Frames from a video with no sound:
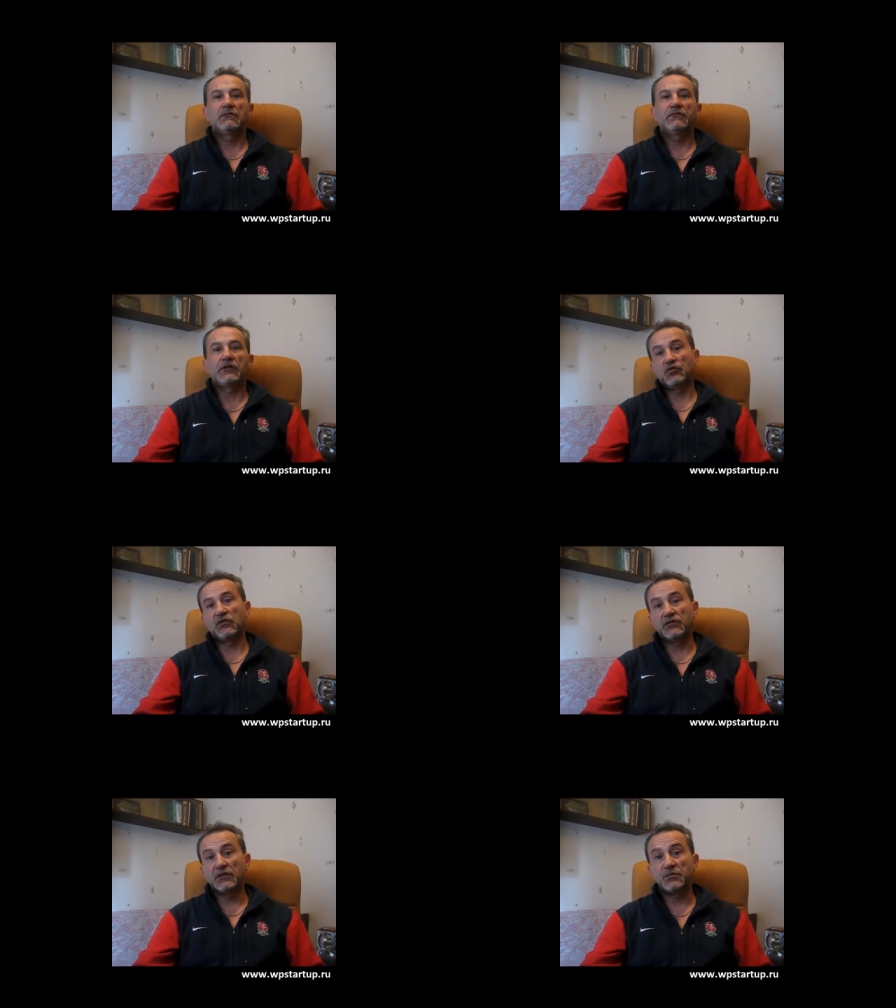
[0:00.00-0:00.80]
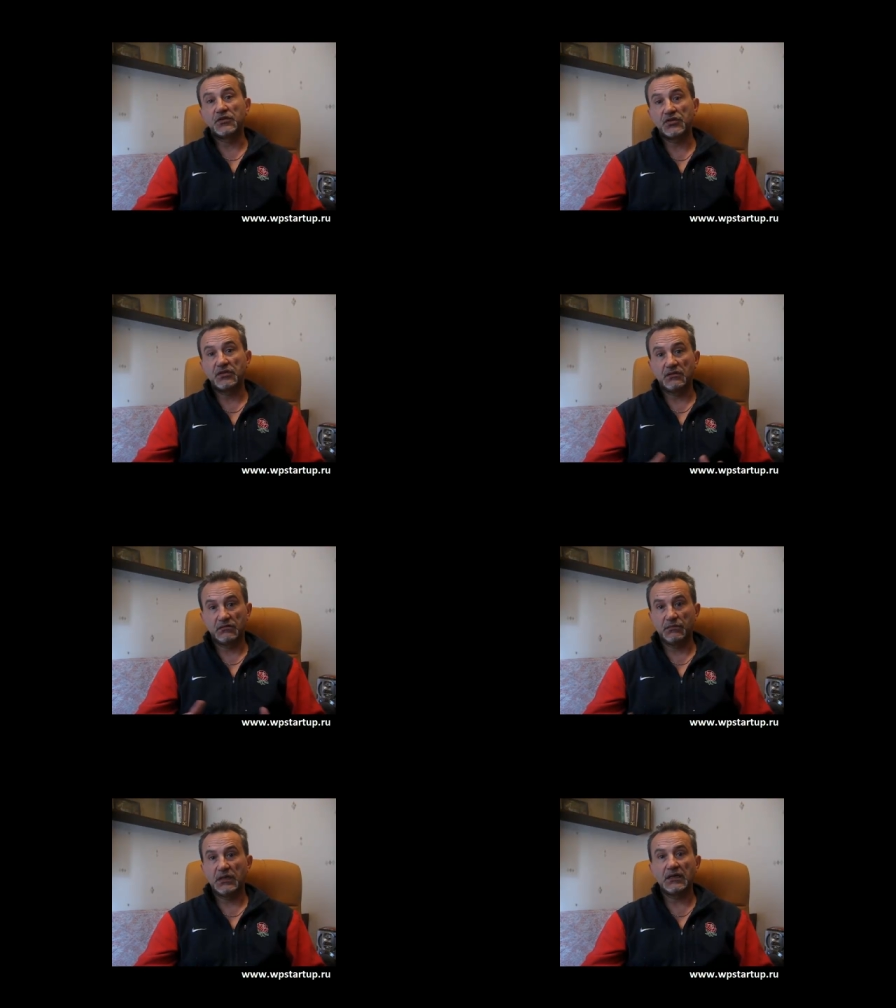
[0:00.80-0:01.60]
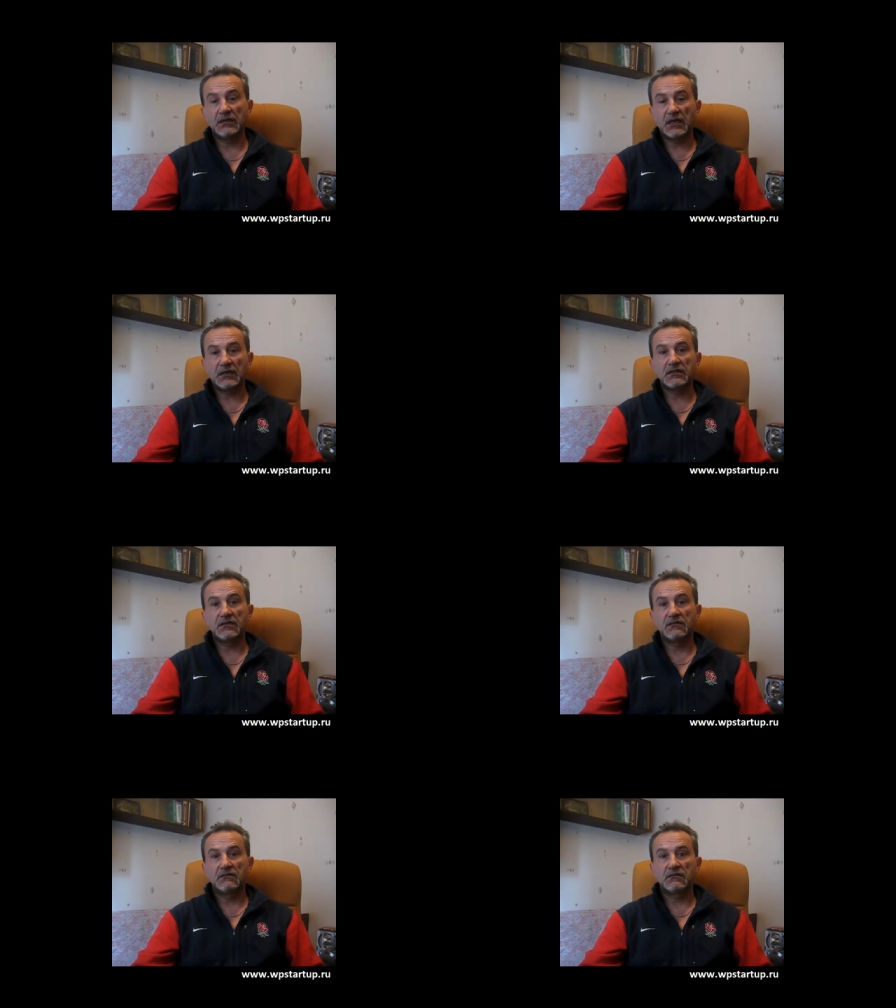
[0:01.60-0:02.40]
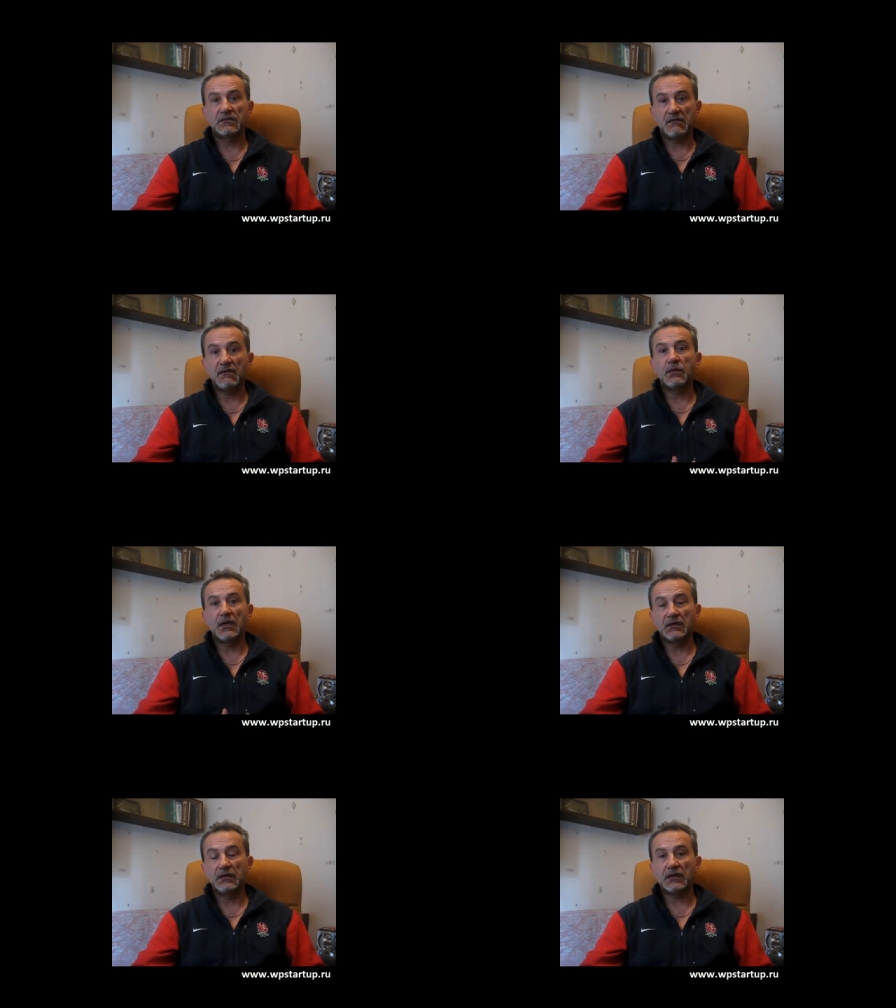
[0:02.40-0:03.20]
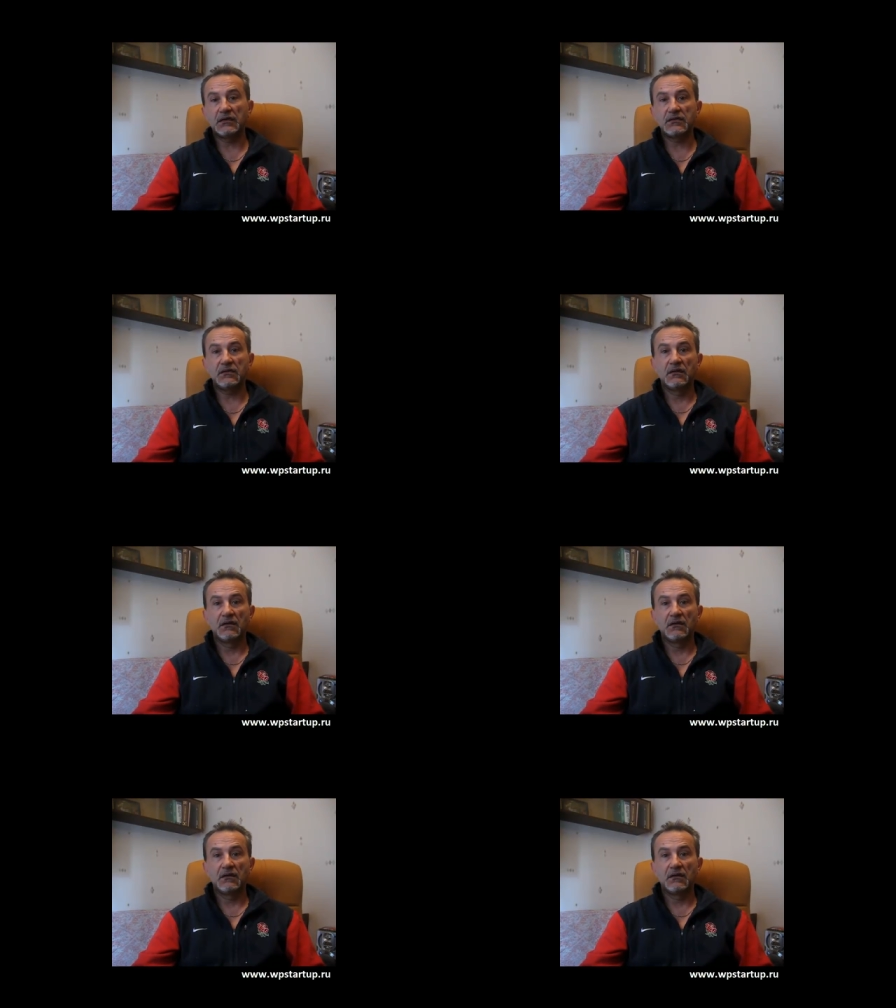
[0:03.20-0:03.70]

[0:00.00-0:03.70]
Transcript: в котором вы напишите благодарность, слова благодарности,